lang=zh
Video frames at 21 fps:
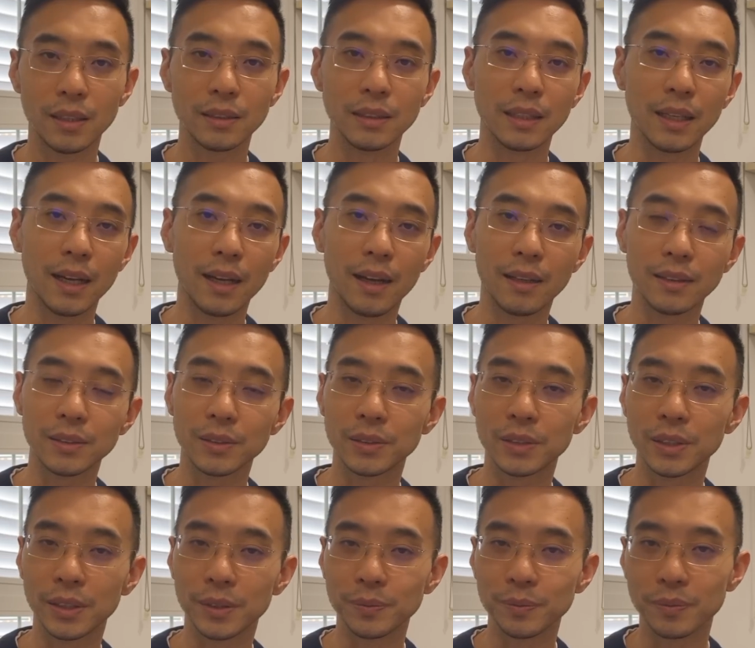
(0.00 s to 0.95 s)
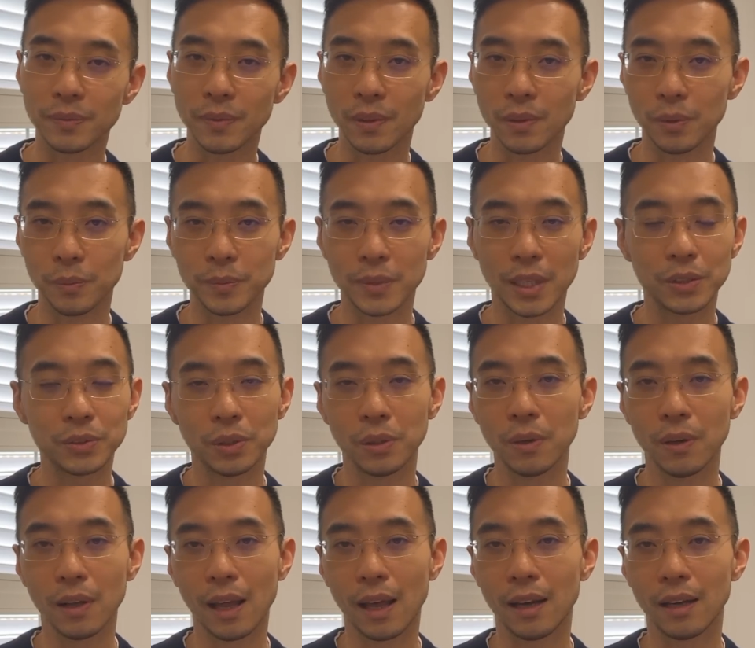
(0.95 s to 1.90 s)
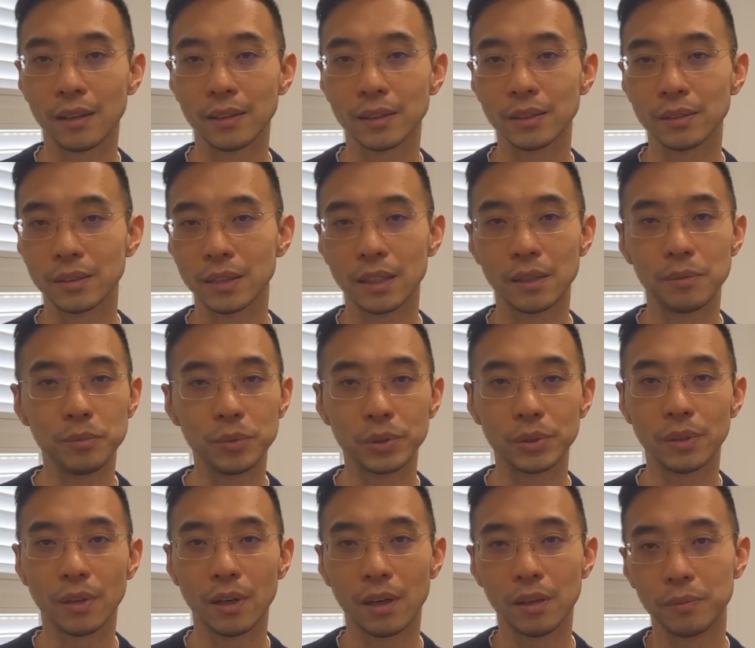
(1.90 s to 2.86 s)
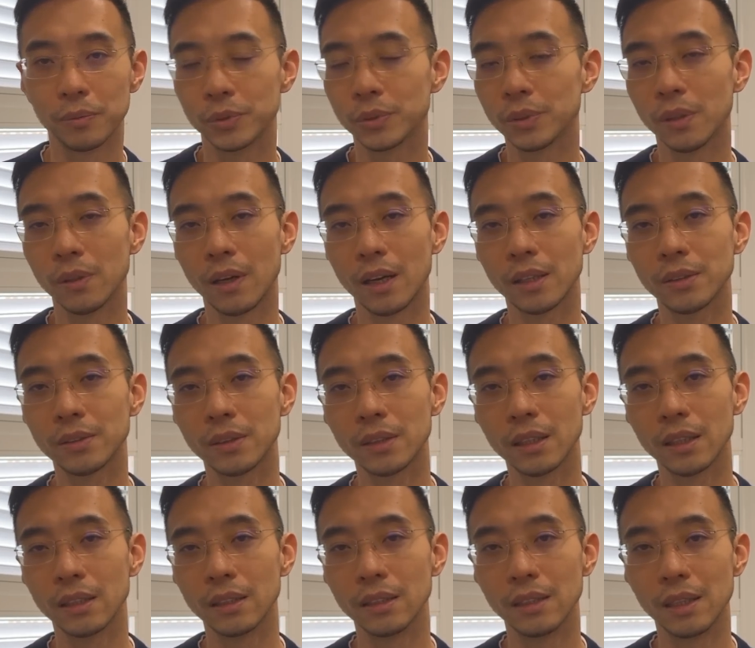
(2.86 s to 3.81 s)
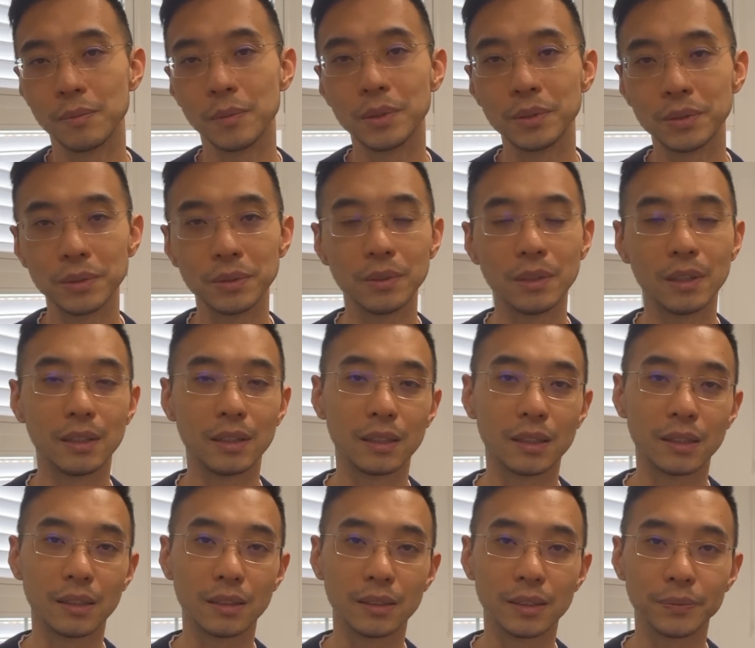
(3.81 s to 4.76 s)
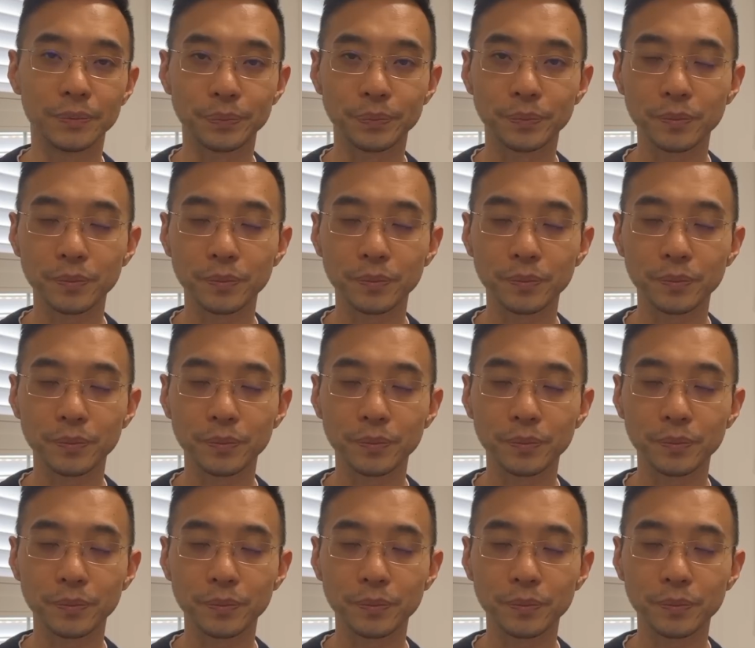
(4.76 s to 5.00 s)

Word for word: 你看啊，就是我们再说回来啊，就这人不说了，我们说回来说这个人民军队这个事情，